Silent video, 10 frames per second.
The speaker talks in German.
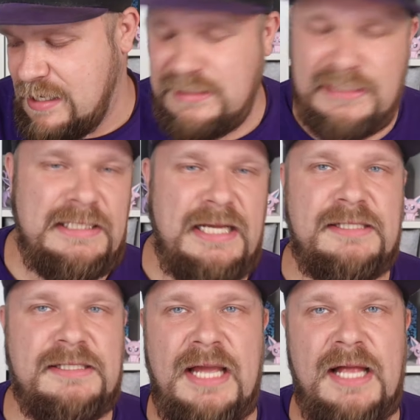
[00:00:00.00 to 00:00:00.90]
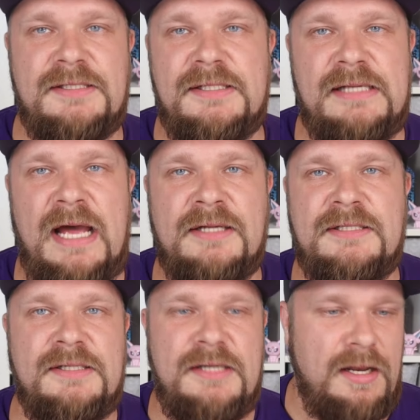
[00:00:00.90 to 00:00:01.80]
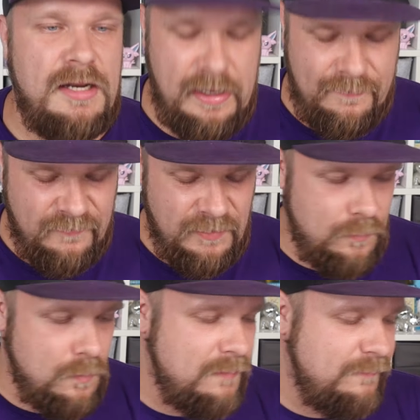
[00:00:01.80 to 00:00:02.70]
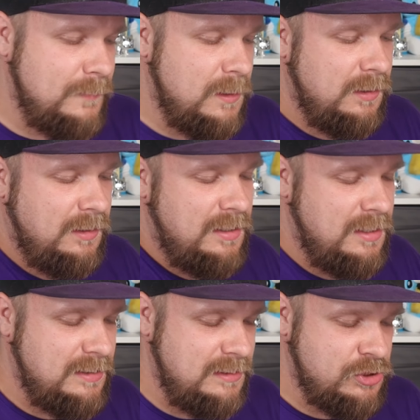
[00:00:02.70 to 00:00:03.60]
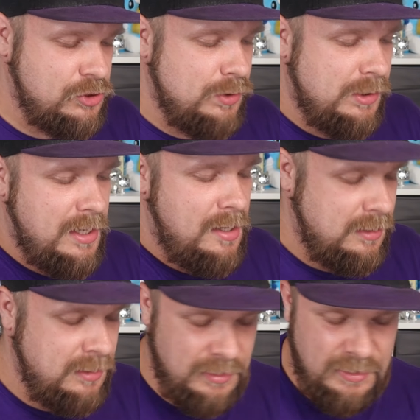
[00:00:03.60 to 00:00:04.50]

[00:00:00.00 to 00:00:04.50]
dass ich jetzt ein ganzes 18 er in einem Video aufmachen kann, das ist schon krank.